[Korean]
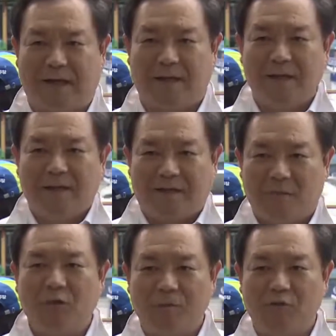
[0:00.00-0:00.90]
정당
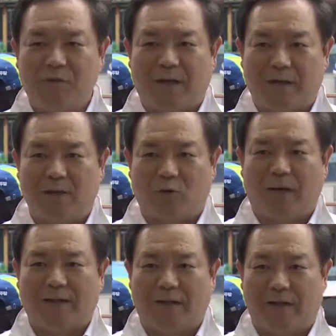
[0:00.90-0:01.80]
더불어민주당을
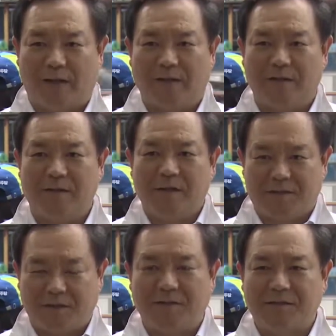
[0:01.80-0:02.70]

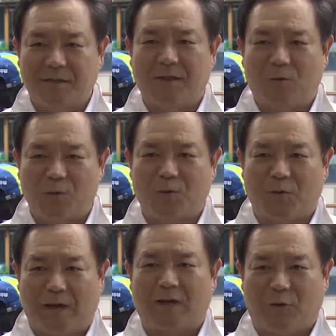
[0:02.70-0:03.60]
도와달라는 적극적인
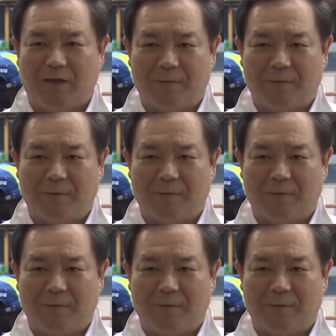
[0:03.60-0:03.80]
호소를 할